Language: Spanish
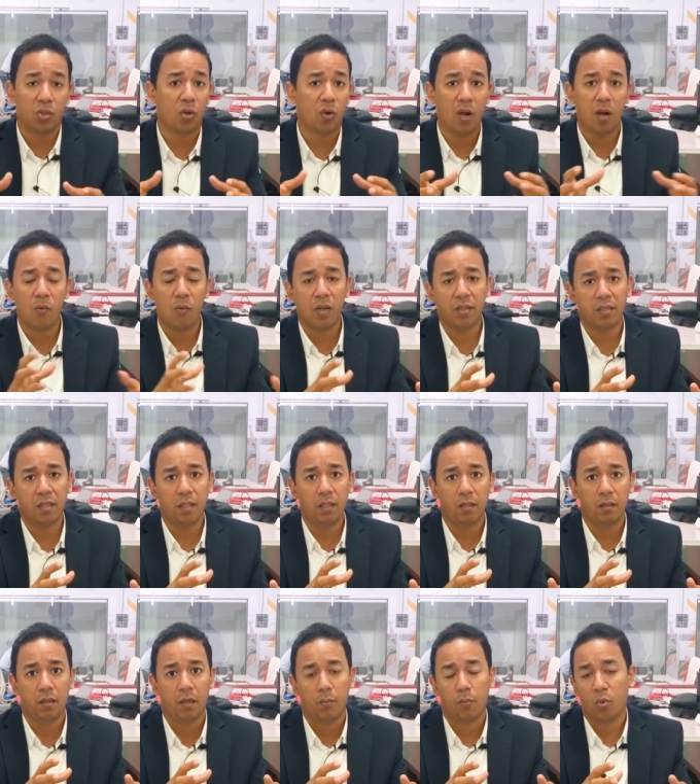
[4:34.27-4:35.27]
Pero si no lo hago
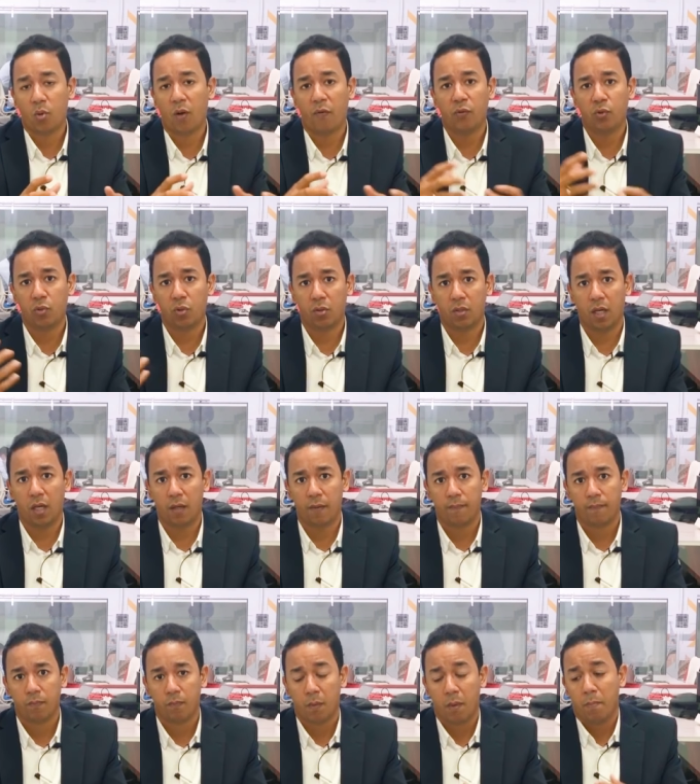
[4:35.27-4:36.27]
así, pues no va a
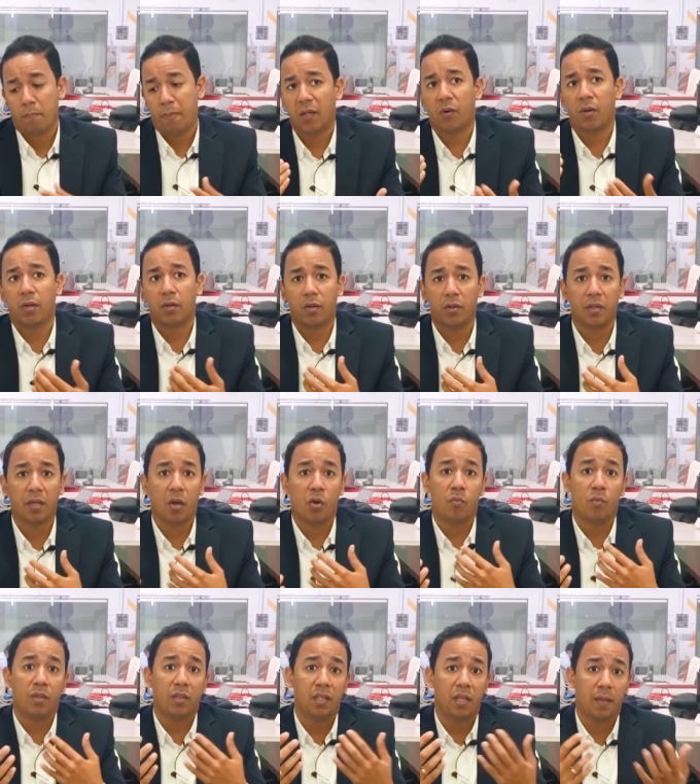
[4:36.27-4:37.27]
funcionar. Parte de los errores
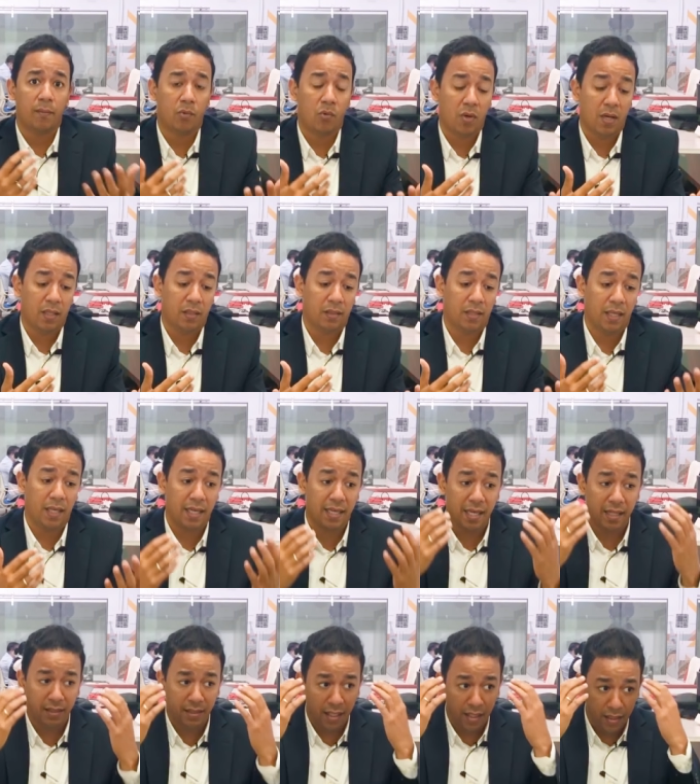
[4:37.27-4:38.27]
que cometíamos antes
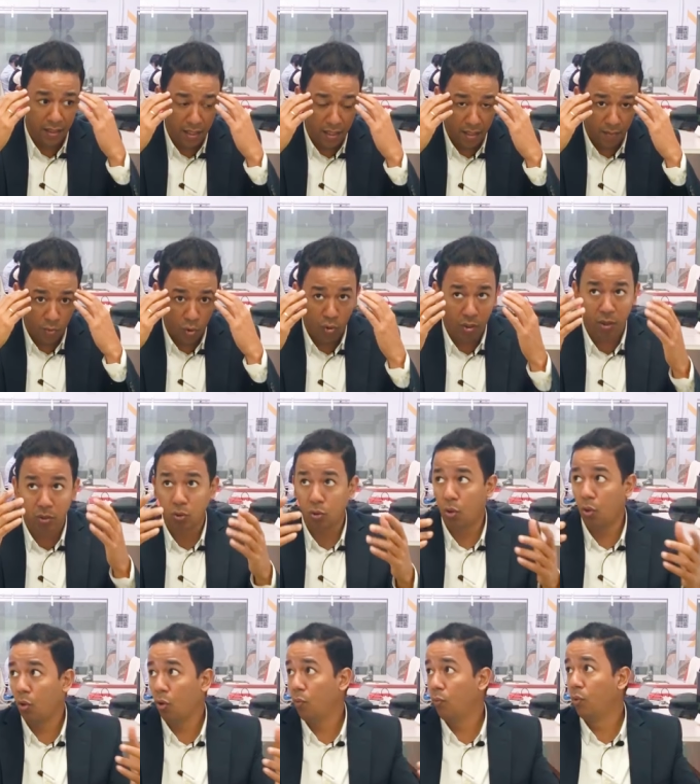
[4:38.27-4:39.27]
es que entendíamos que
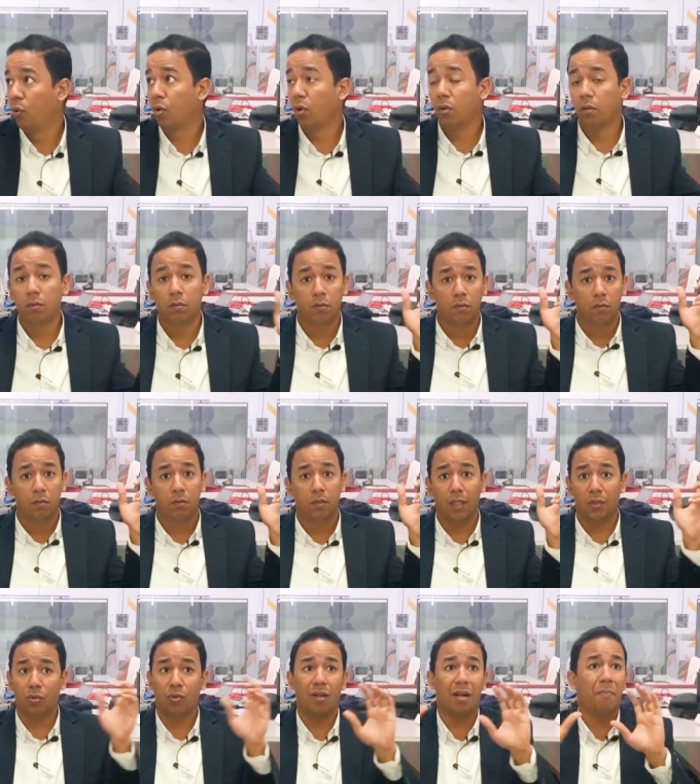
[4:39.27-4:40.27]
todos los muros
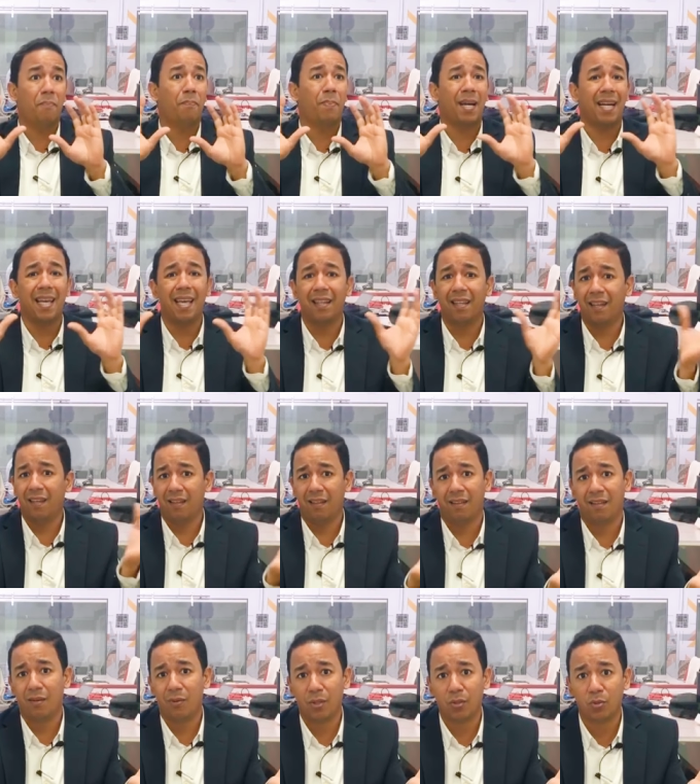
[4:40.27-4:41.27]
que todas las
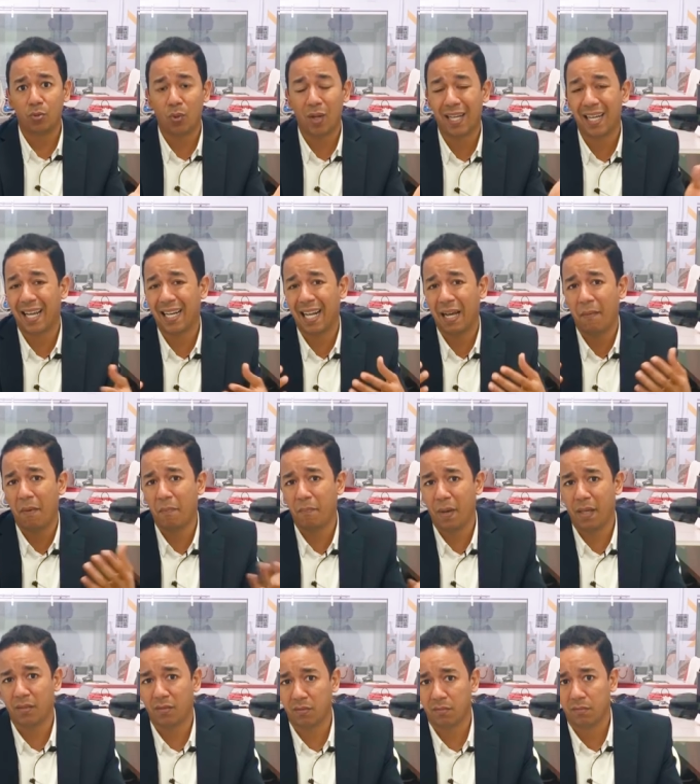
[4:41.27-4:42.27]
paredes de una estructura
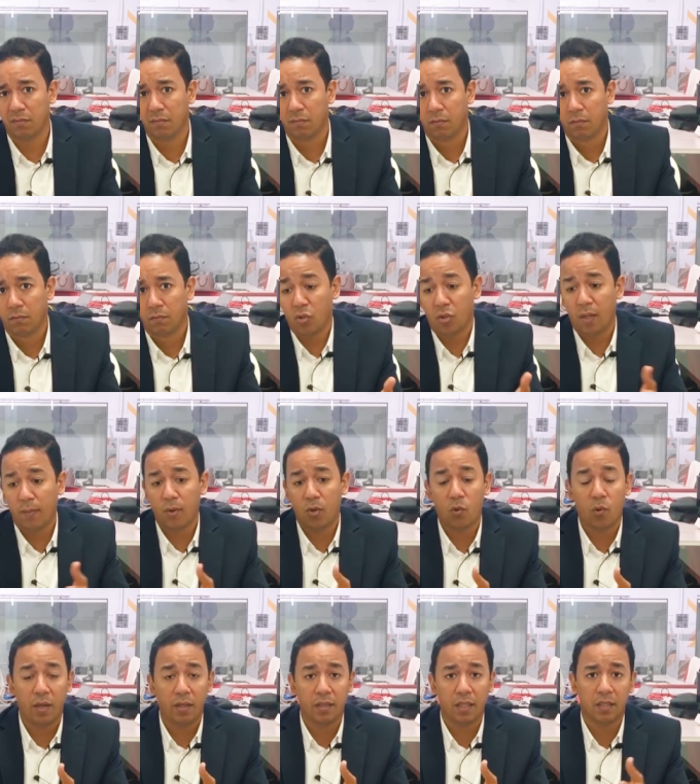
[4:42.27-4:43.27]
cargaban peso. Y hoy nos
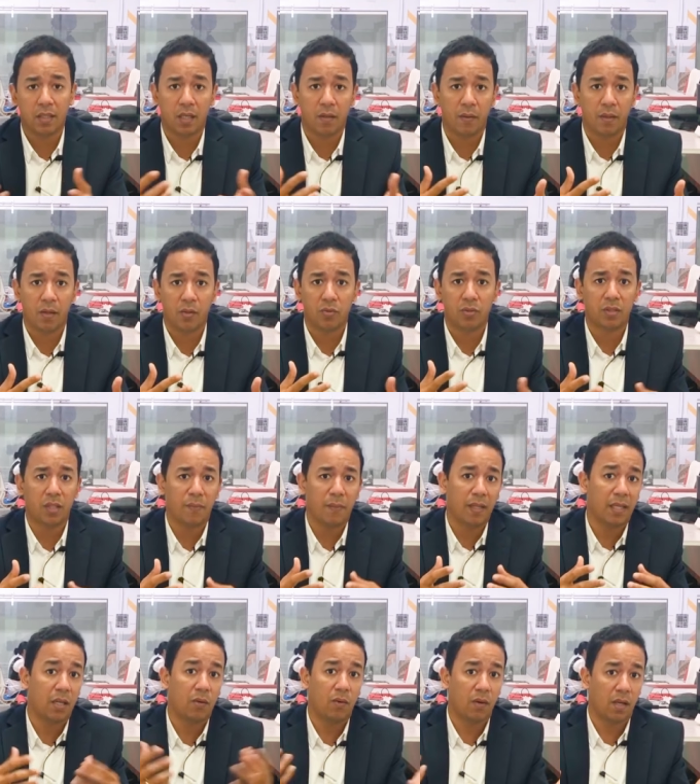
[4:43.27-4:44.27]
damos cuenta a través de los
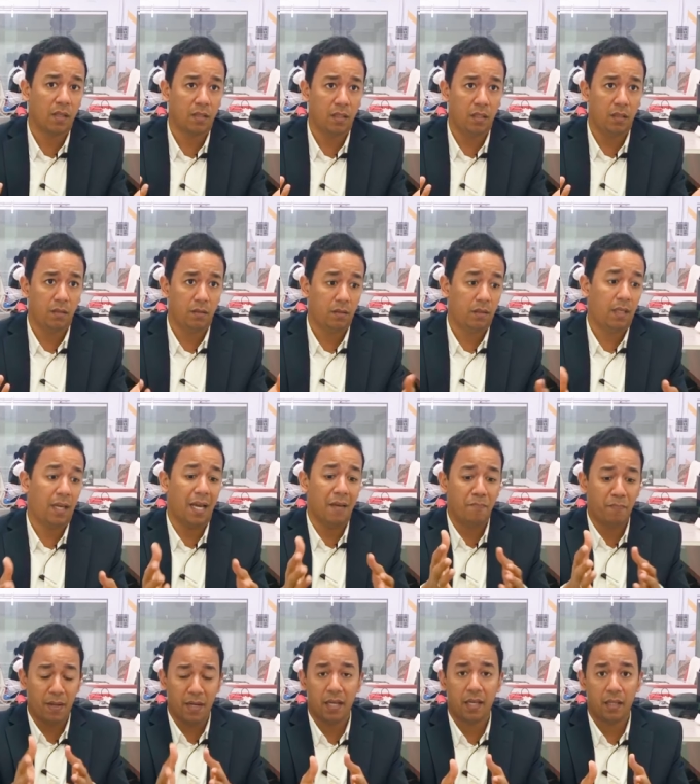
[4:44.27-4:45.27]
sistemas que no es así, que
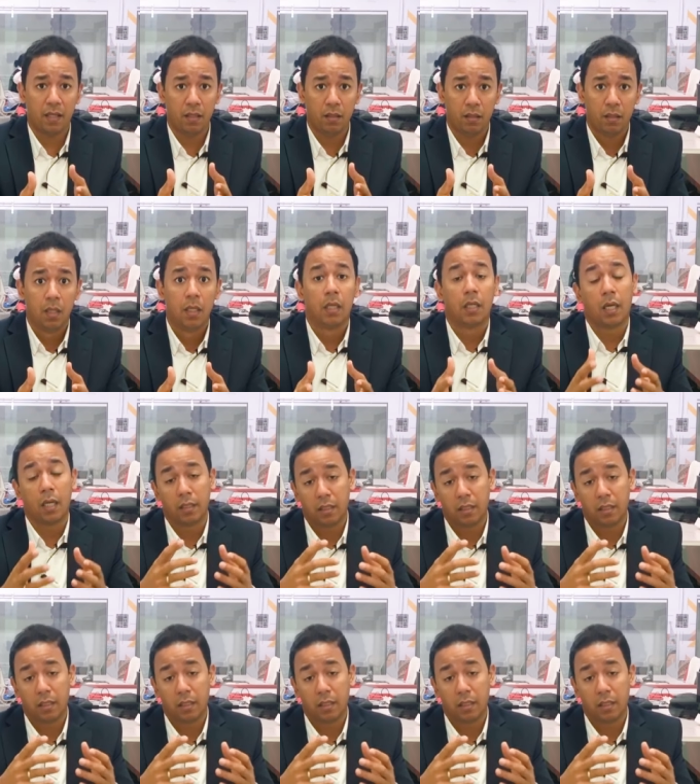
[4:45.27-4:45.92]
hay paredes